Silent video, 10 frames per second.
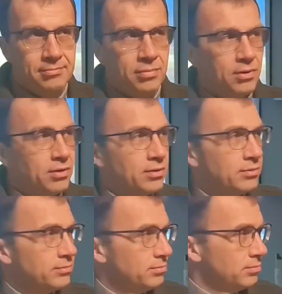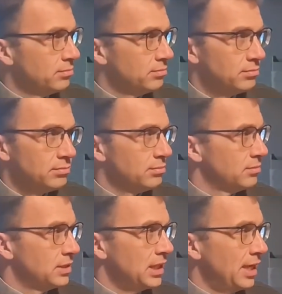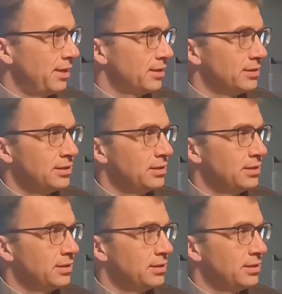bo nie,